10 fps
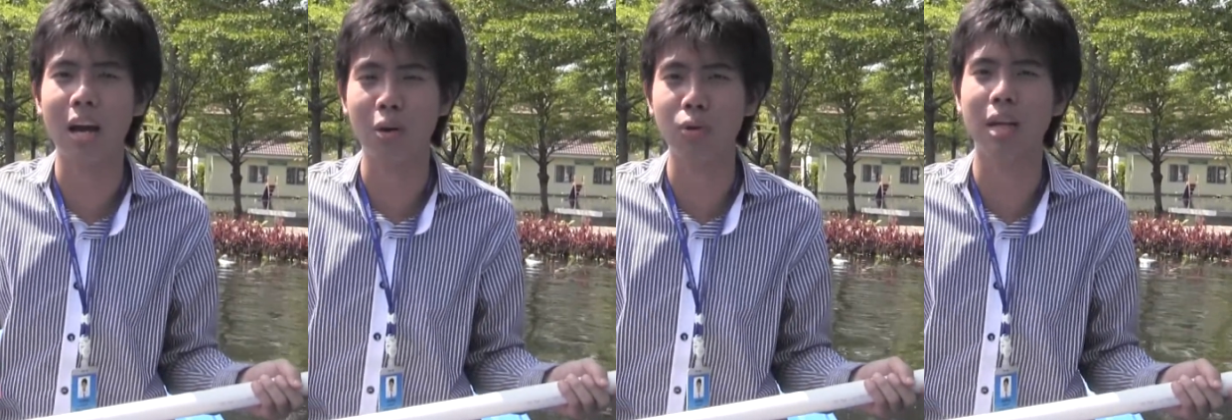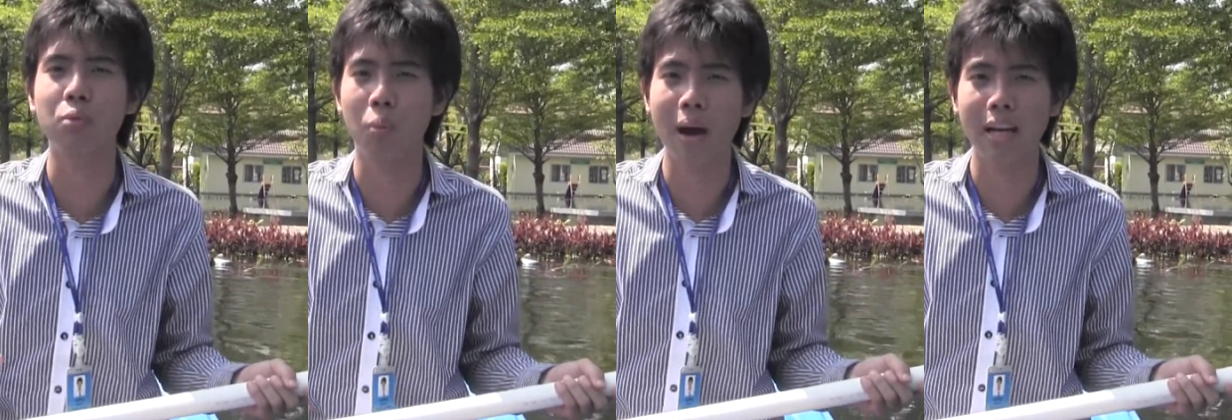คนในห
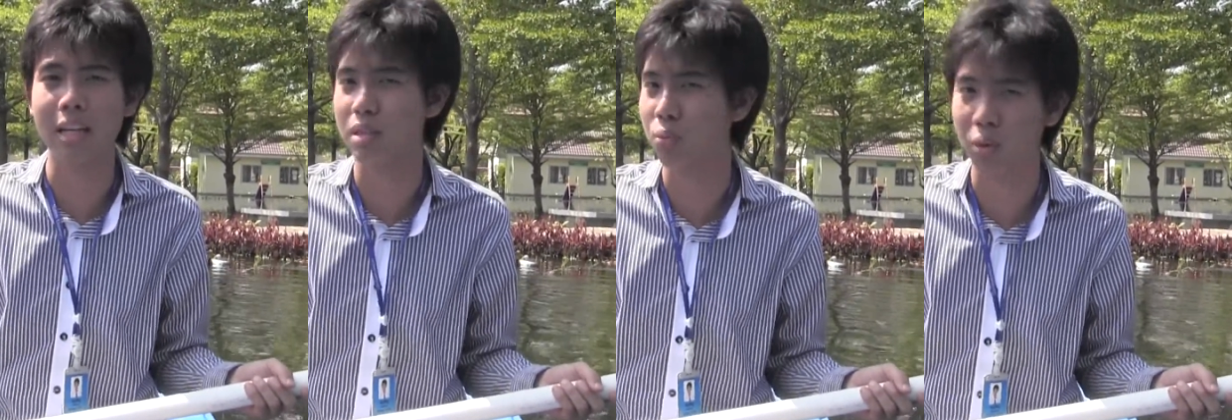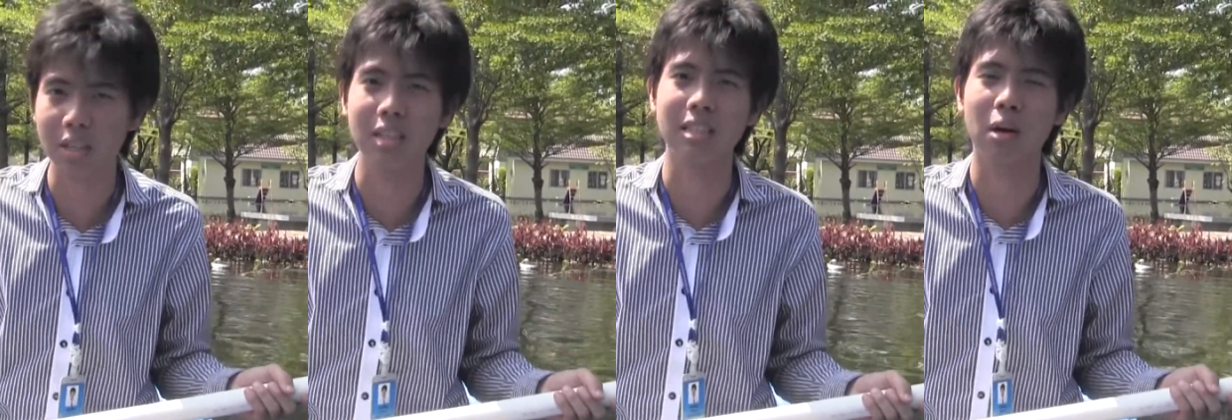มู่บ้านอีกจำนวนห
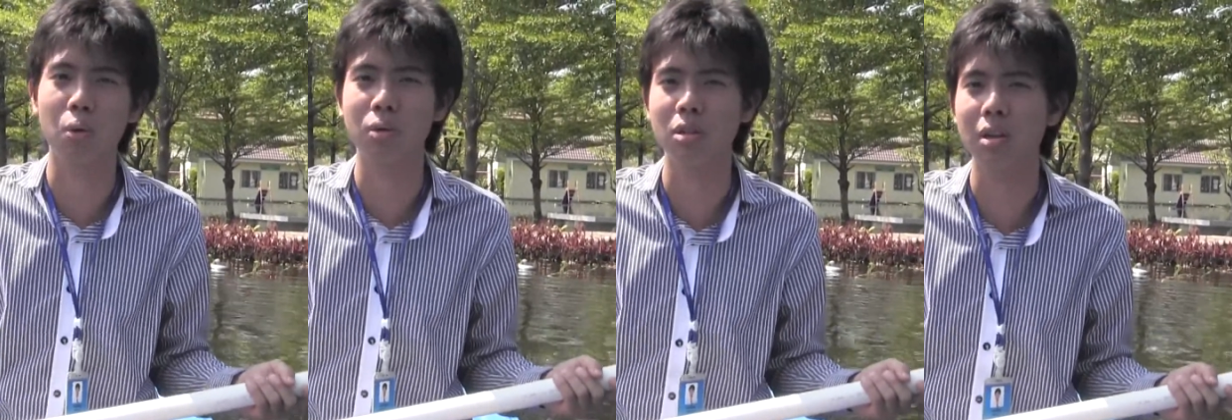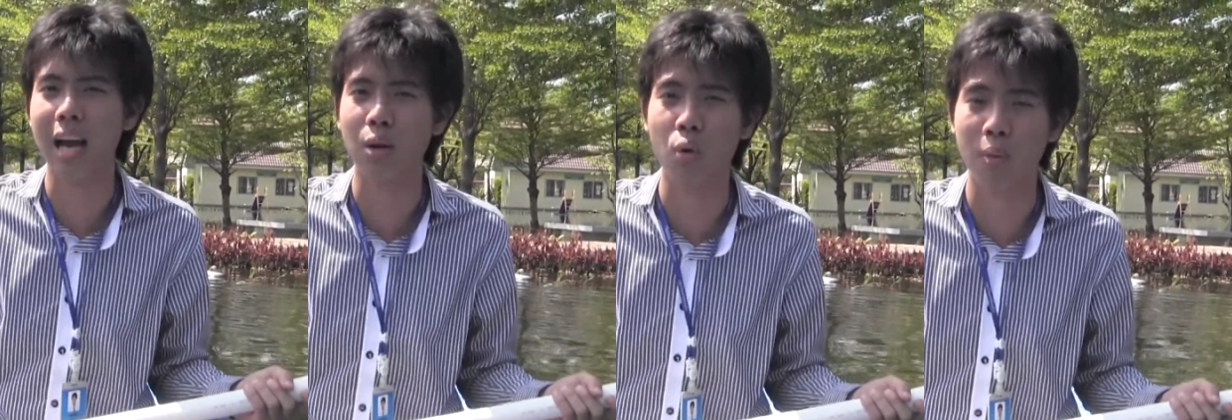นึ่งยังคงต้อง
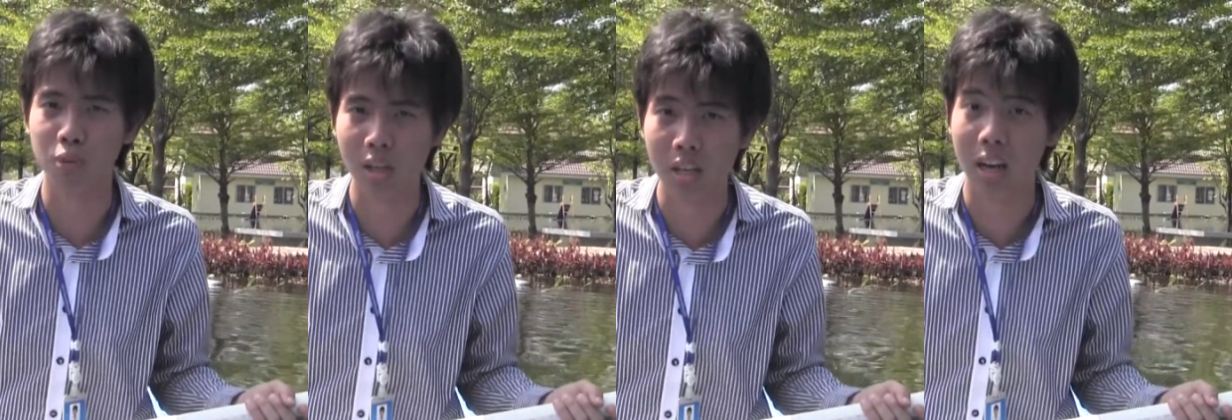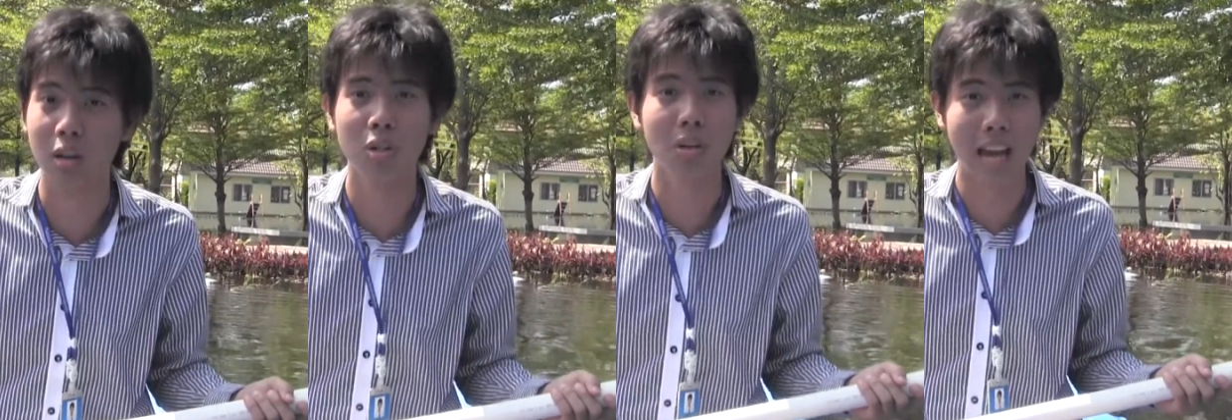การความช่วยเหลือแล้ว
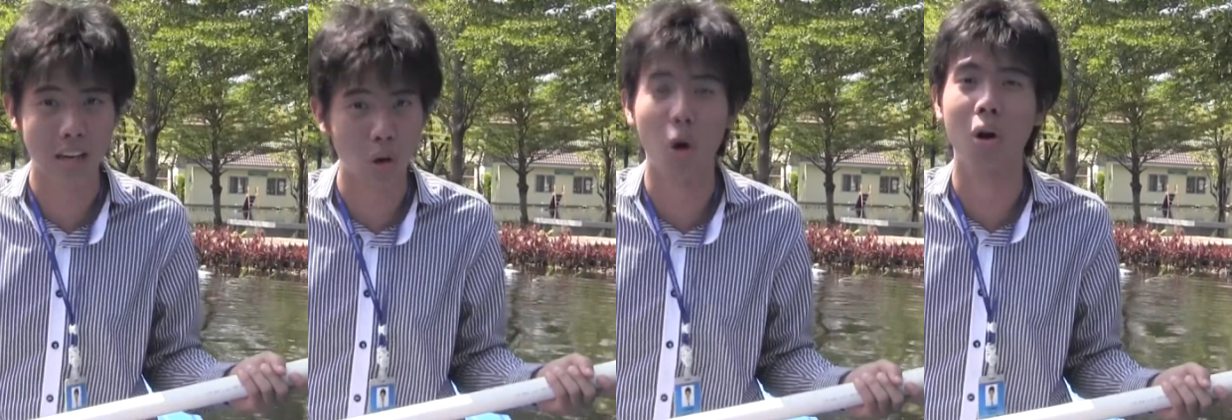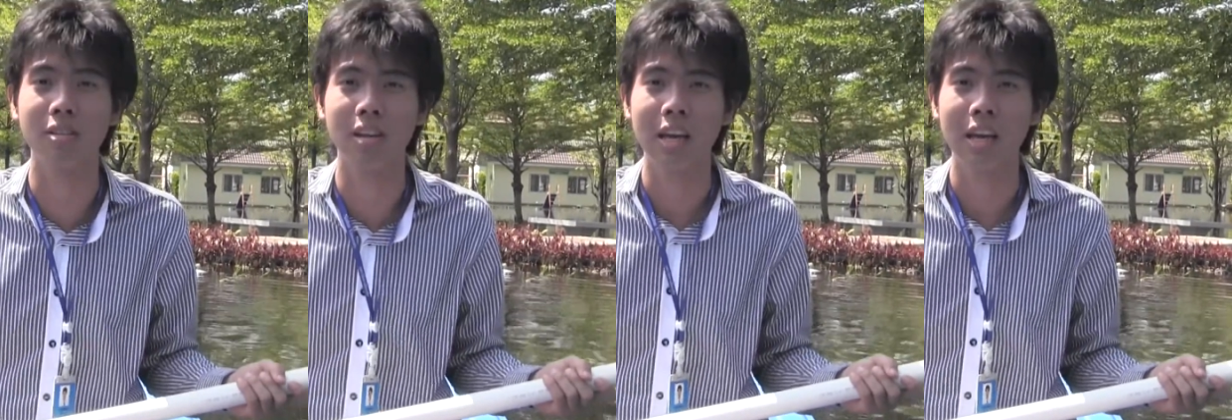ก็ต้องการของ